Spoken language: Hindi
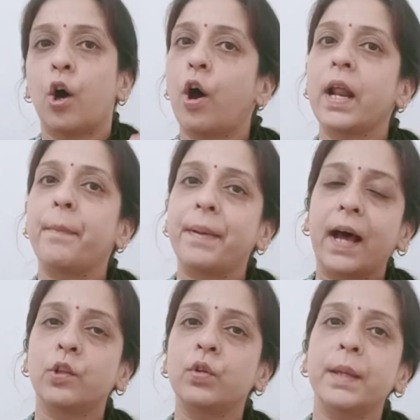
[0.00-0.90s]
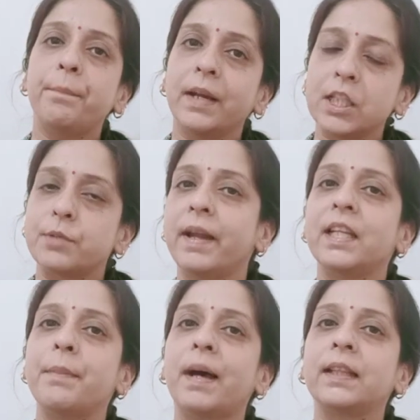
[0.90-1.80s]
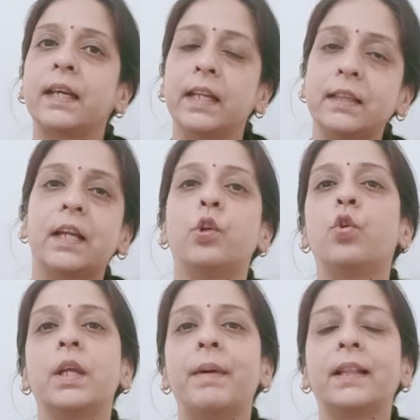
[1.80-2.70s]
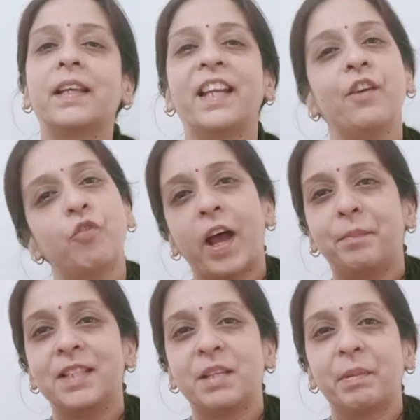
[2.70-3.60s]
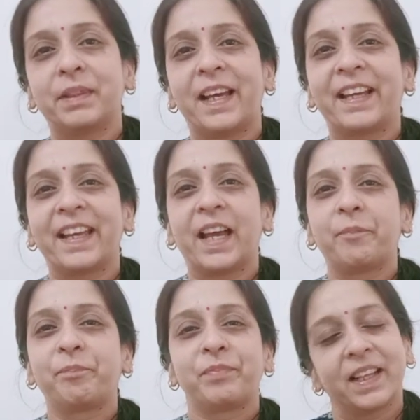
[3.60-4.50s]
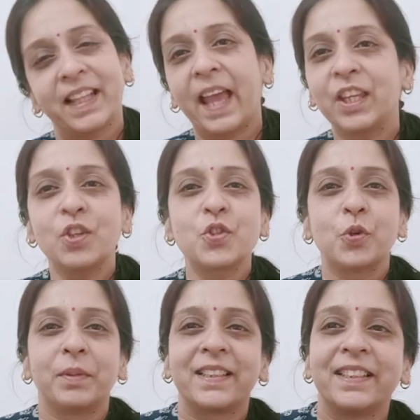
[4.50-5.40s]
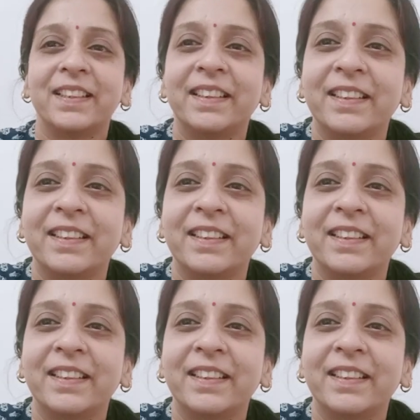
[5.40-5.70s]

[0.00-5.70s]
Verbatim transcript: और अपराधों की पनिशमेंट की बात करें दंडों की बात करें वो आईपीसी में बताया गया है थैंक यू सो मच